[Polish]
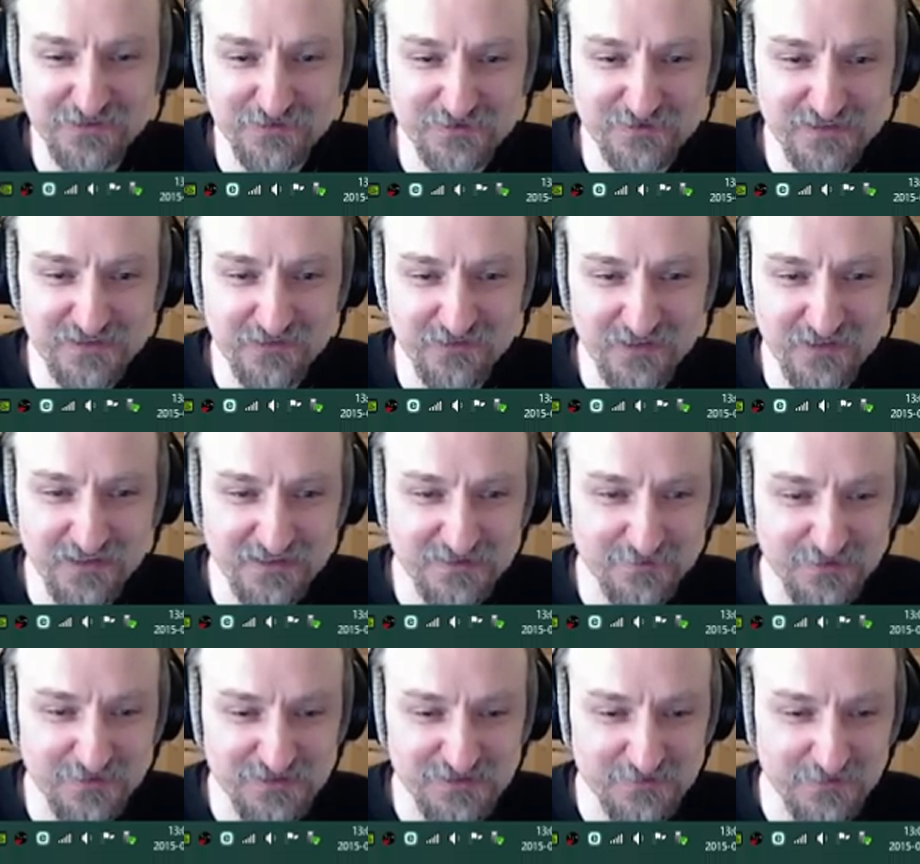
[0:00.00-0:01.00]
newsa. i
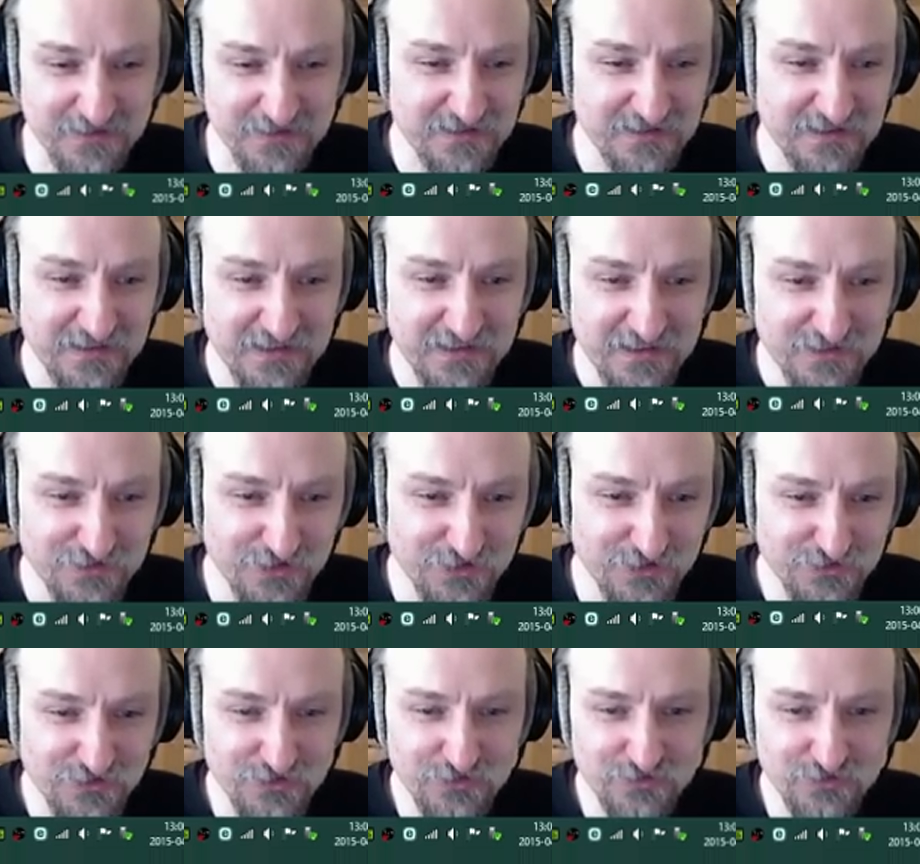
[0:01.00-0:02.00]
zobaczymy.
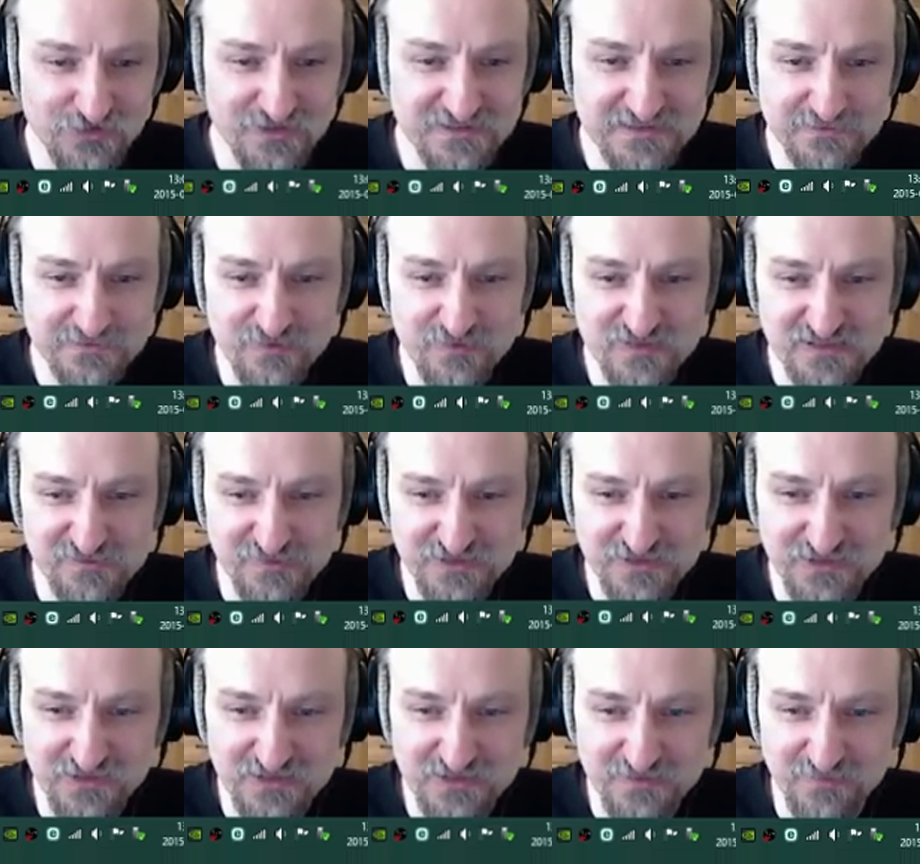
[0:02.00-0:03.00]
Doktor Who dostępny przez
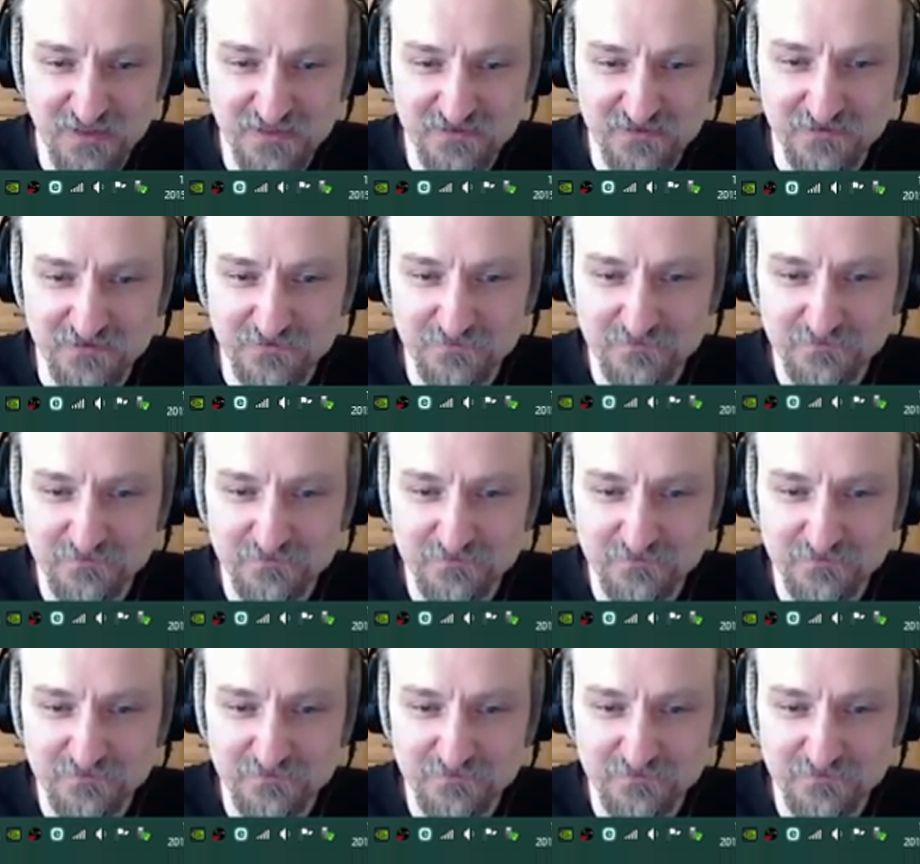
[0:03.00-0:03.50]
BitTorrent Bundle.